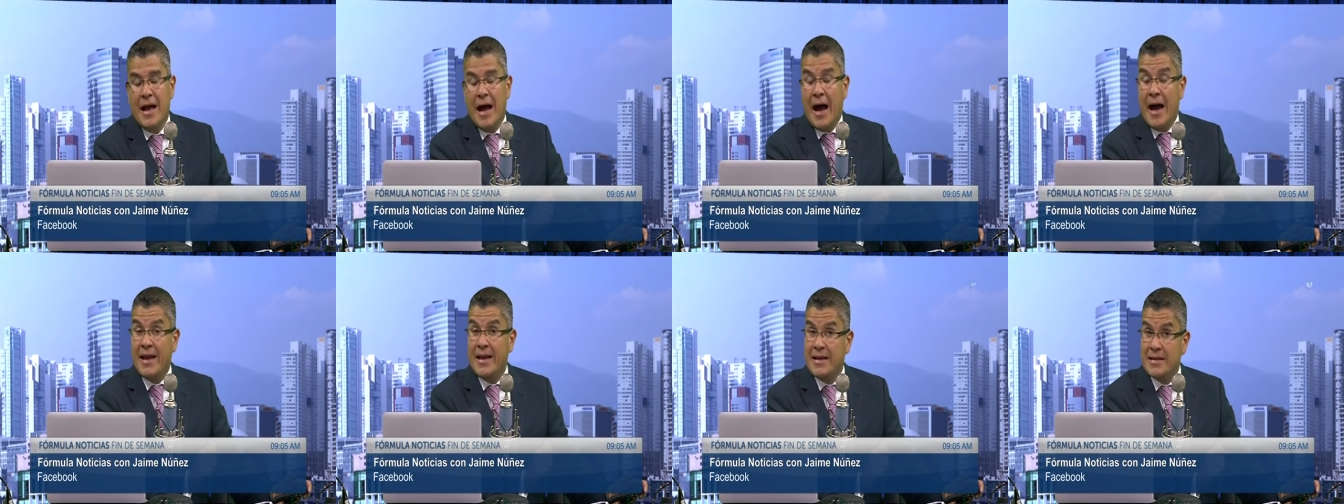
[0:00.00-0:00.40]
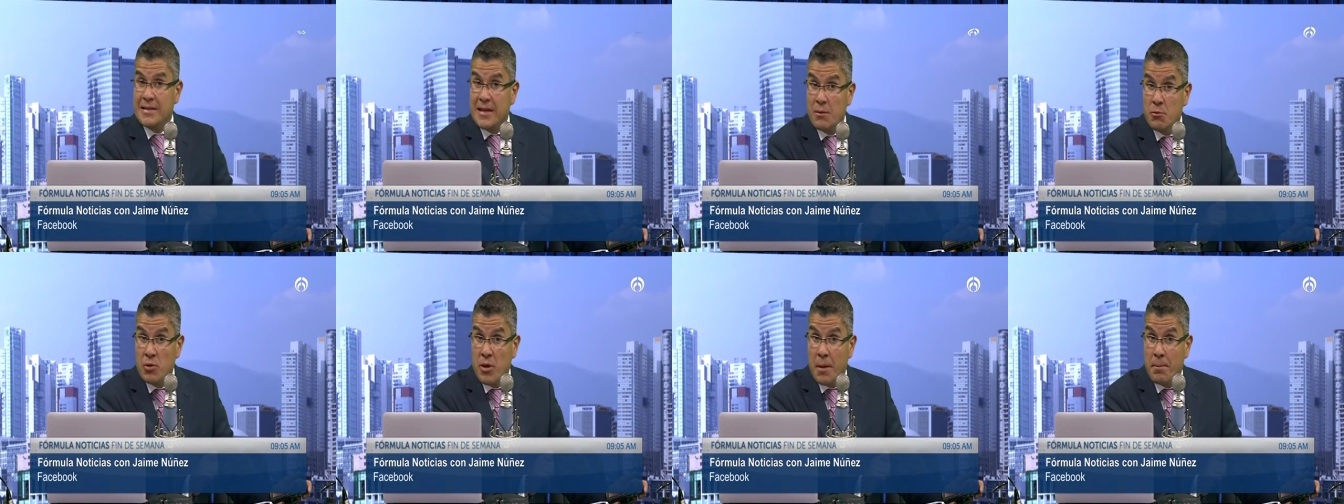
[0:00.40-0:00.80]
Hay que
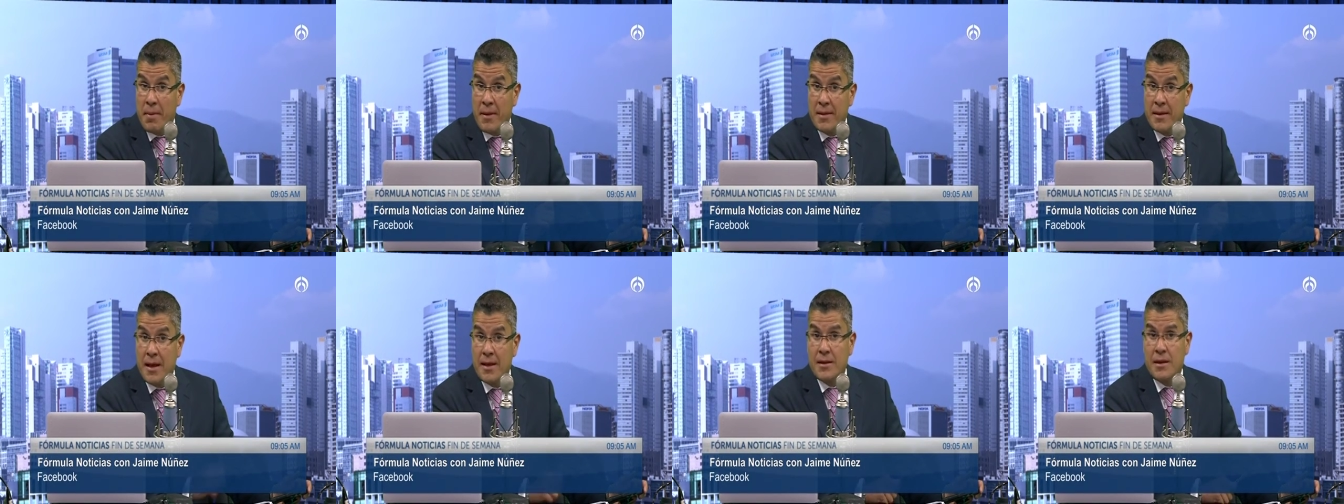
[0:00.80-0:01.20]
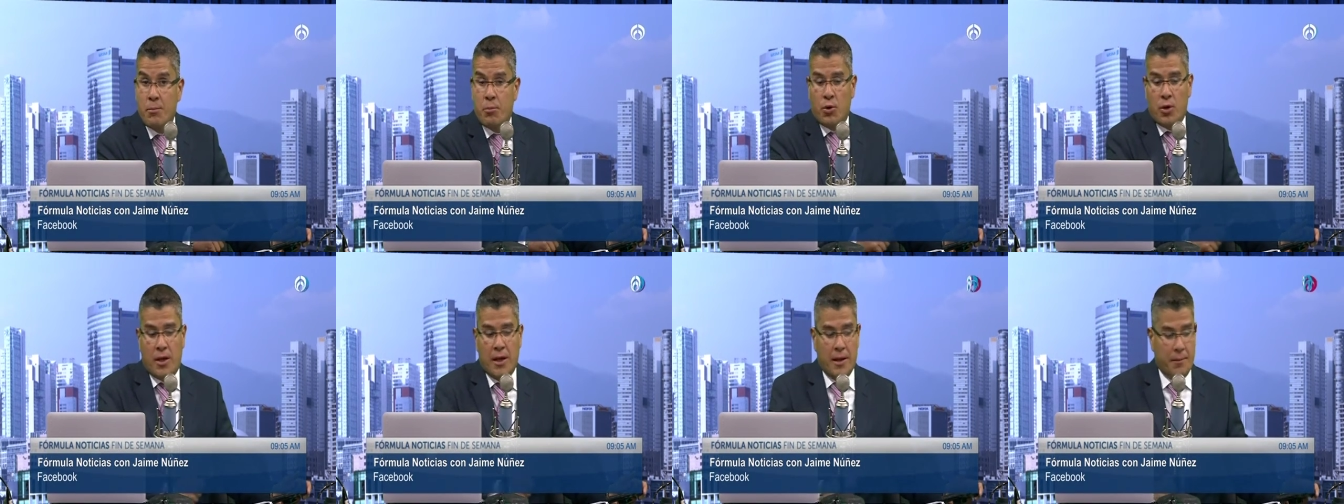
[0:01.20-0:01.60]
estar muy al pendiente
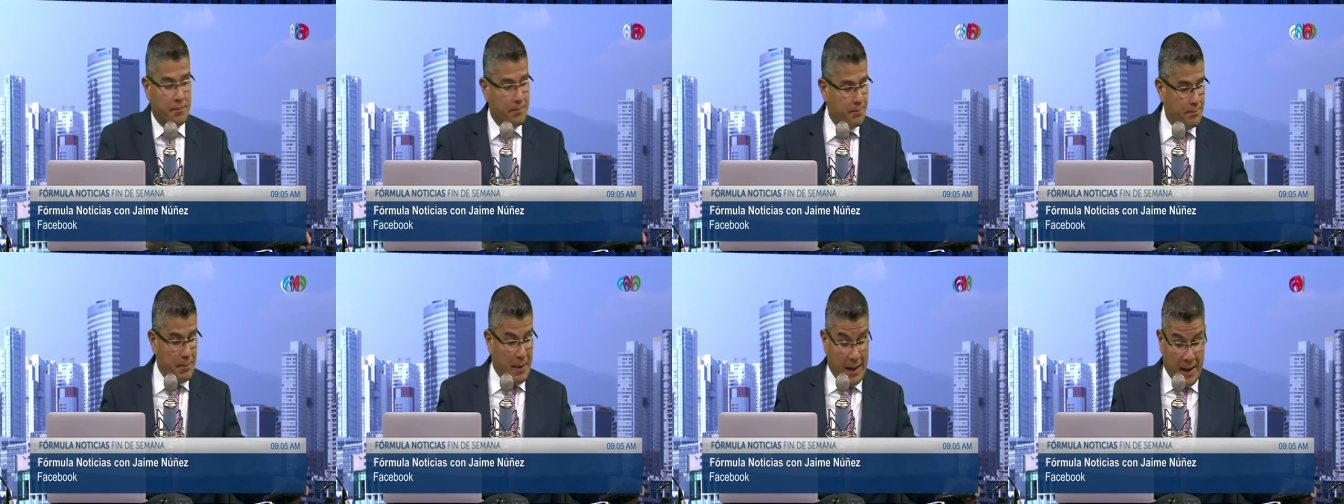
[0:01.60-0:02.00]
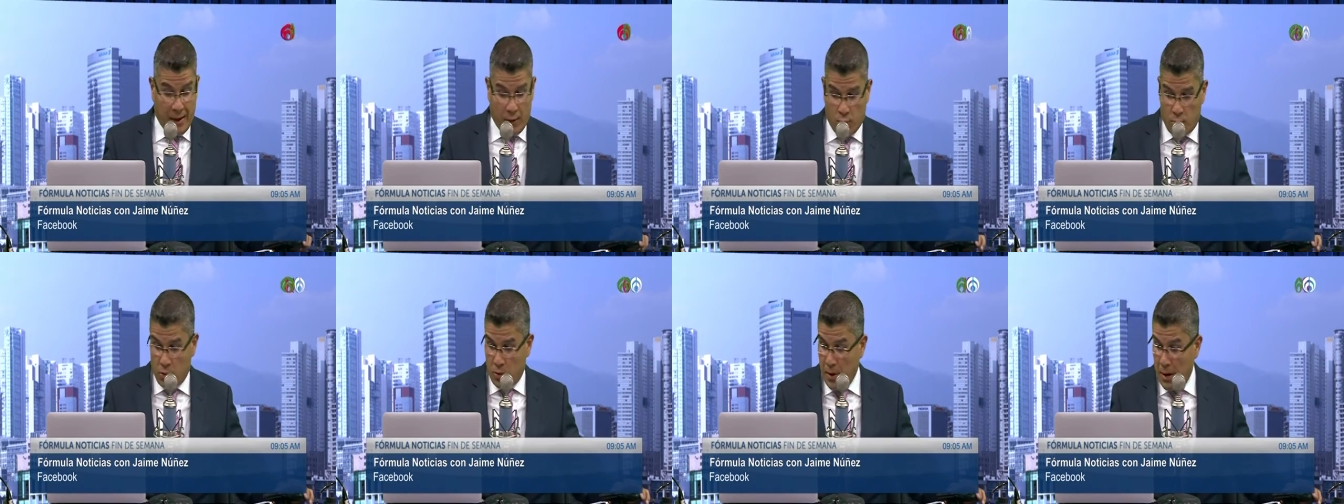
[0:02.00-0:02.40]
porque para
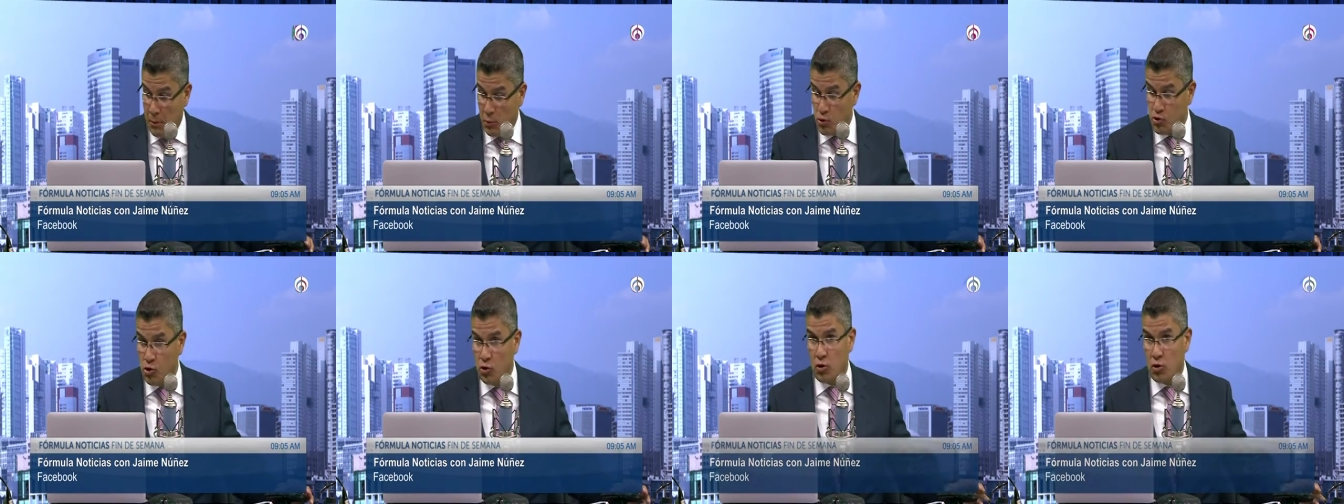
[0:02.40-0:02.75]
cómo vamos,